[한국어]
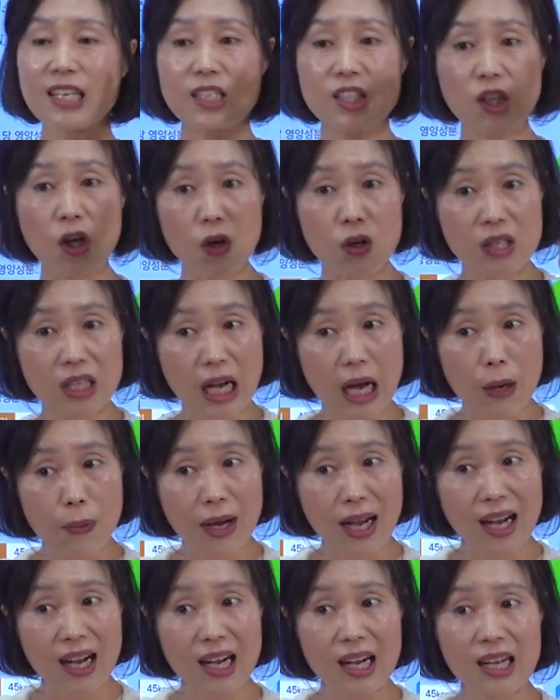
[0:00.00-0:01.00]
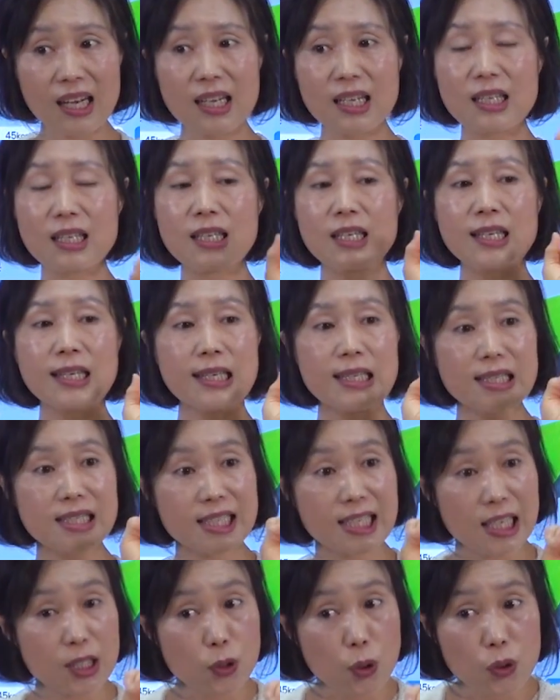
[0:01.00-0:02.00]
경과와
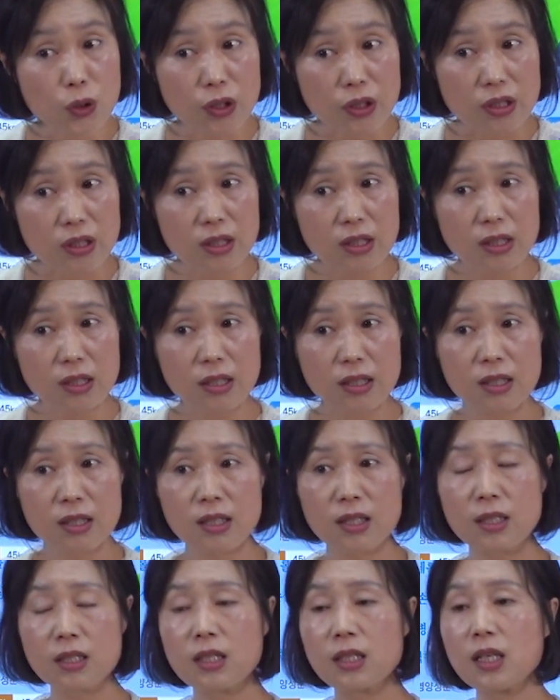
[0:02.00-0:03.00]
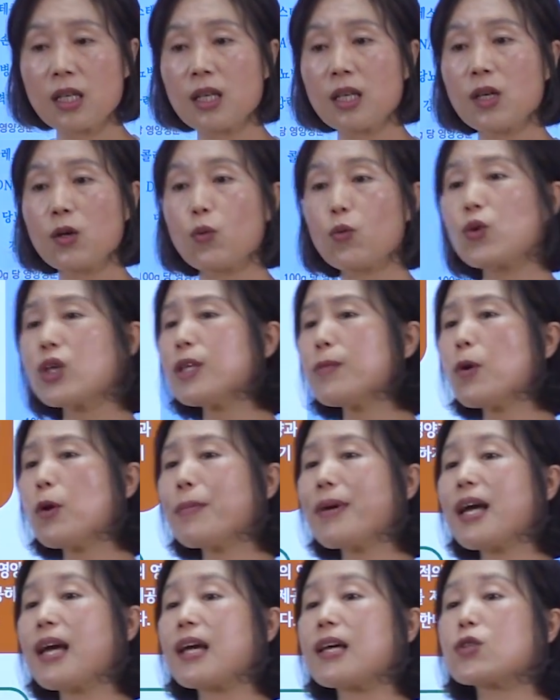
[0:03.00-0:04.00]
채소는 우리
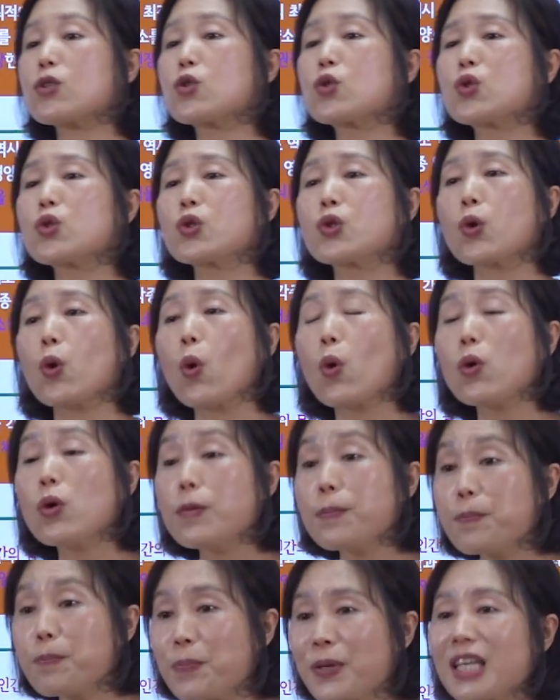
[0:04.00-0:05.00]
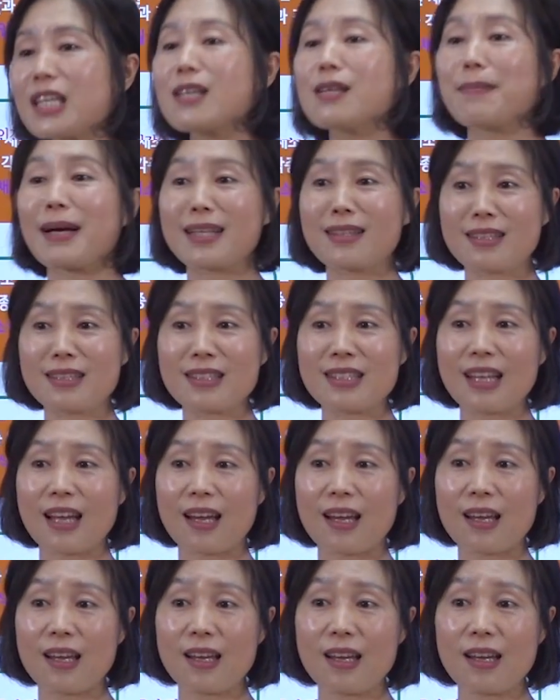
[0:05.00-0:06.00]
몸에 좋은 피를
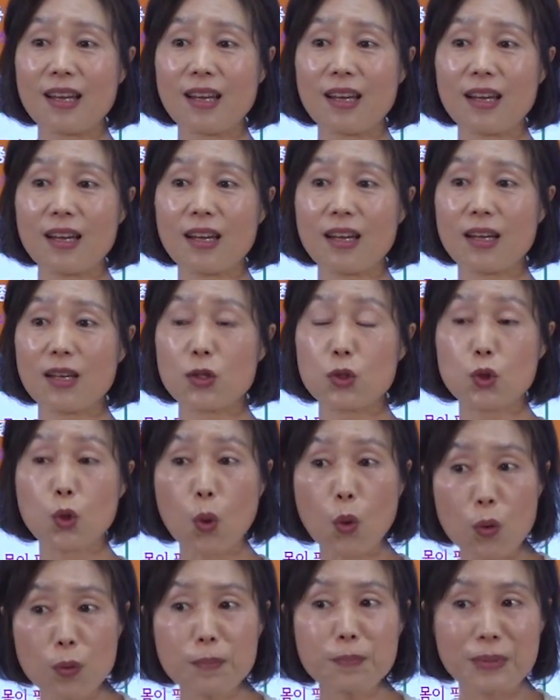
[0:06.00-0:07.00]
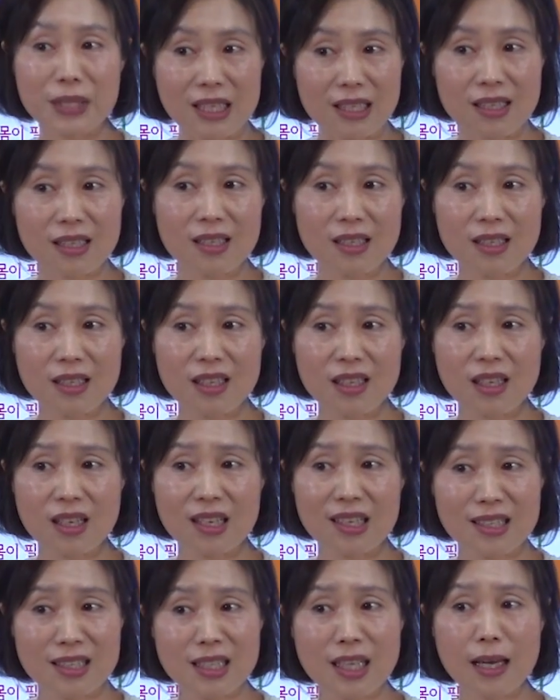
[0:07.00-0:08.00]
만드는데 좋은 피
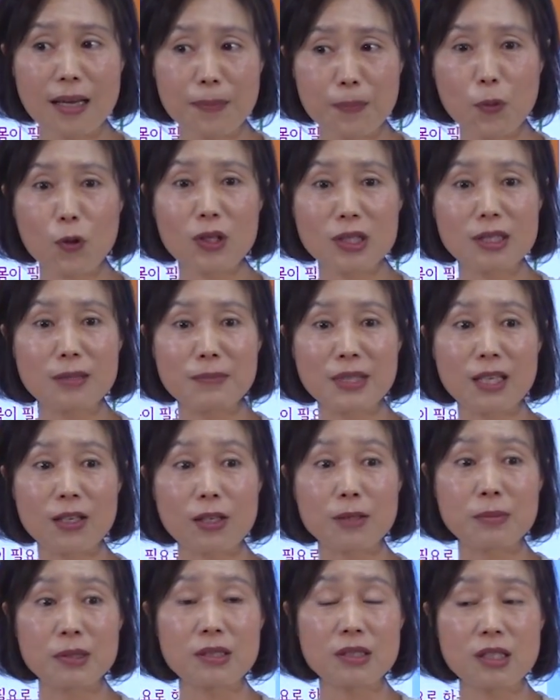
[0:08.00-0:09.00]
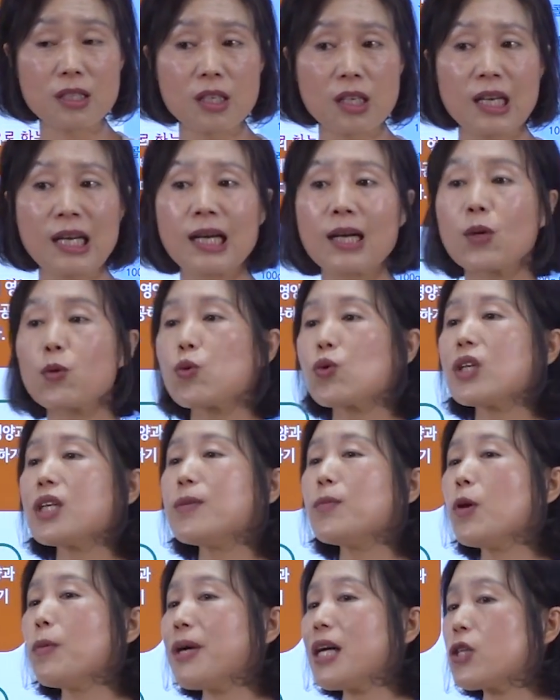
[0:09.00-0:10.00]
이게 포인트입니다, 여러분. 우리
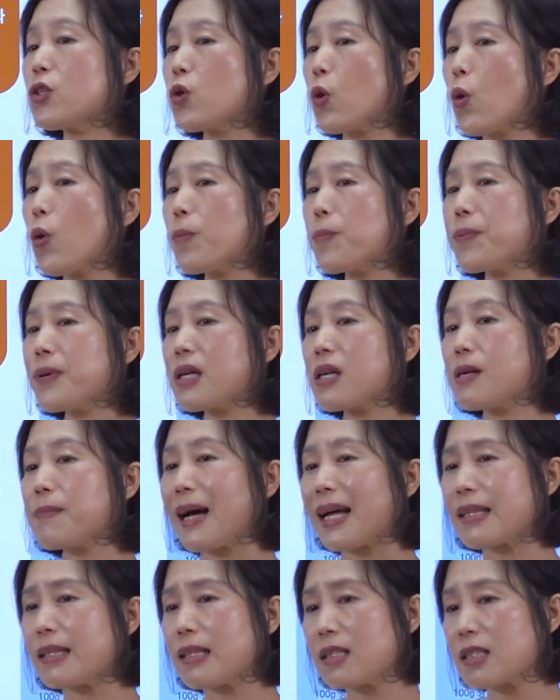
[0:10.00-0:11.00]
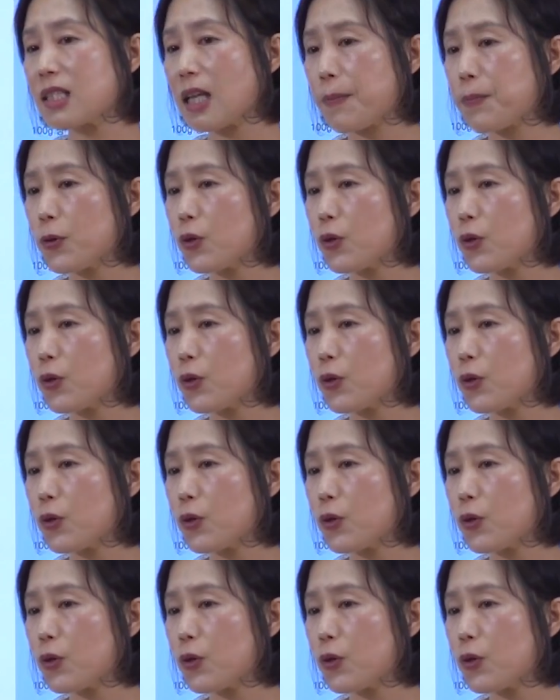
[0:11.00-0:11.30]
몸에 좋은 피를 만드는데